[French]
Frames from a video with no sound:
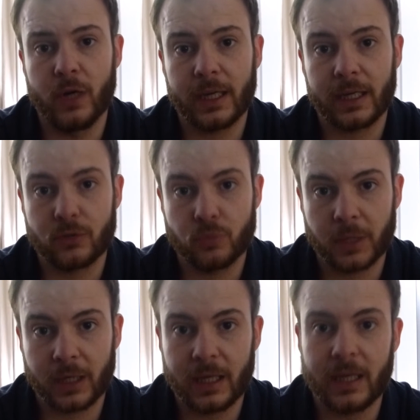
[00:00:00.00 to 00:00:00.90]
les
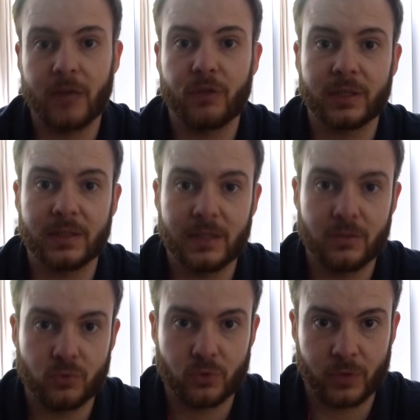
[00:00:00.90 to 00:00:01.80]
récupérer et avoir des
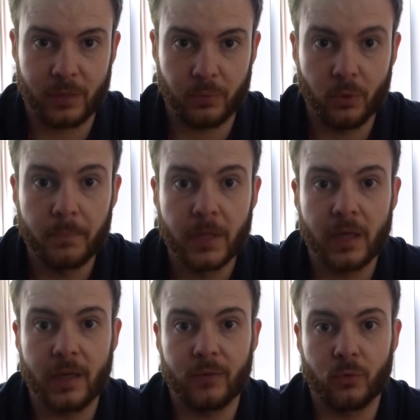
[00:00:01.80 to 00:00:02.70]
déductions d'impôts.
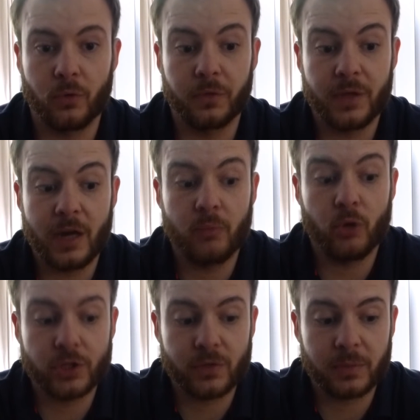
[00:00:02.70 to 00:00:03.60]
Et donc au final,
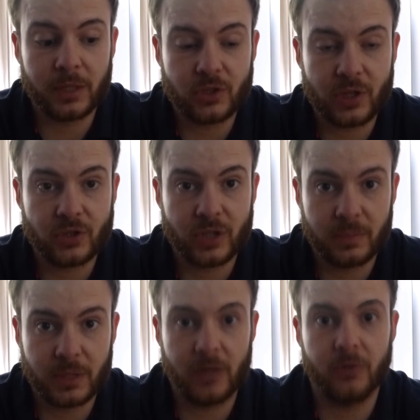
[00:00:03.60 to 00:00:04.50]
moi, je vais peut-être chercher
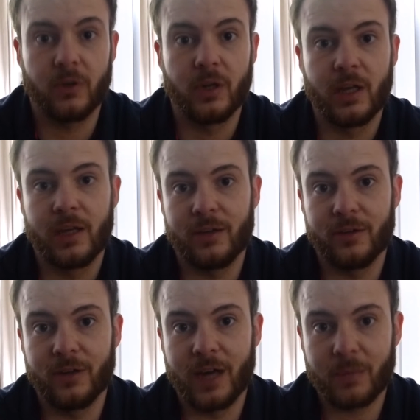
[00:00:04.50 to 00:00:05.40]
eh bien, euh,
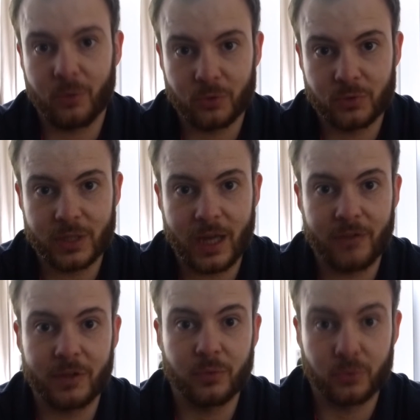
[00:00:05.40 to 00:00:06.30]
euh, un produit
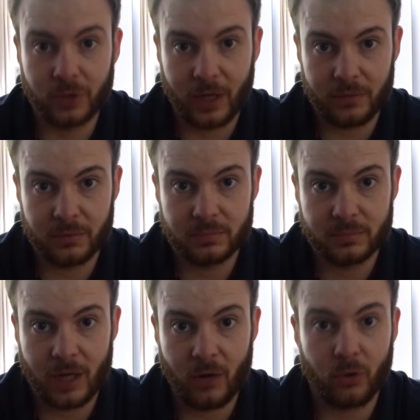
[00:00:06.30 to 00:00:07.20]
avec beaucoup de travaux.
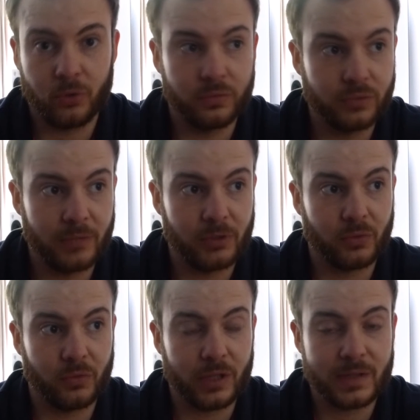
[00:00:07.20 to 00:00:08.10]
Alors que vous,
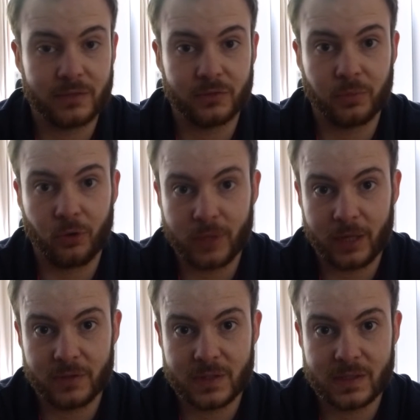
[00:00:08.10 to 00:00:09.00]
admettons, voilà, c'est votre premier
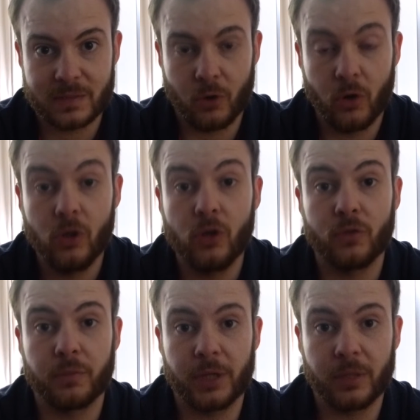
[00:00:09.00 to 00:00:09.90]
investissement,
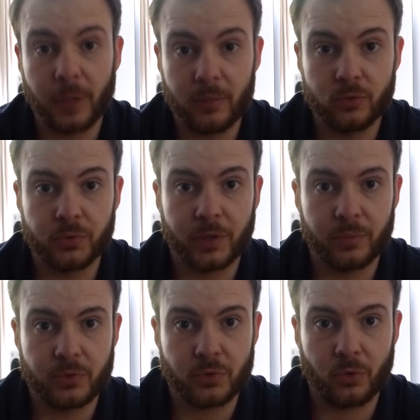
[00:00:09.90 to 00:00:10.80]
vous ne payez pas beaucoup
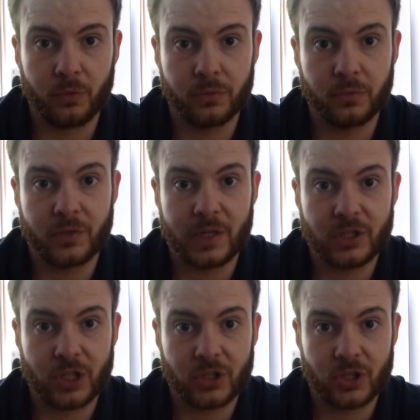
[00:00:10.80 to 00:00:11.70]
d'impôts sur le revenu, vous allez
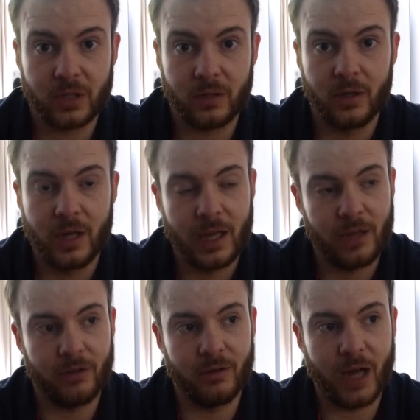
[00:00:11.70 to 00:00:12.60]
chercher
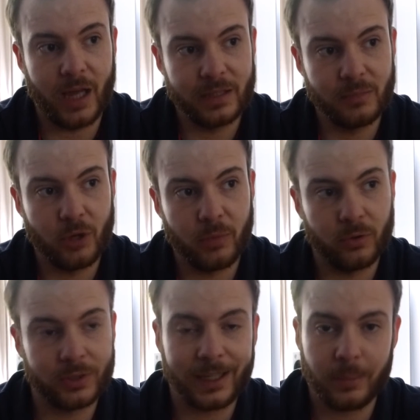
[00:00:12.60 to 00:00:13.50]
euh, un
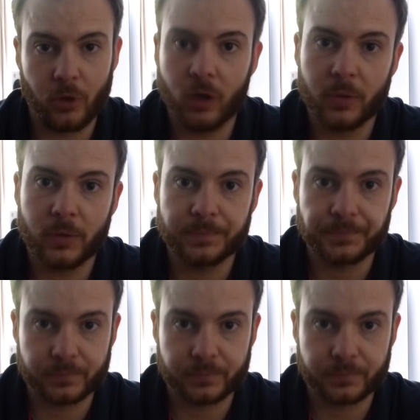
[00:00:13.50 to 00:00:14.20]
immeuble très propre,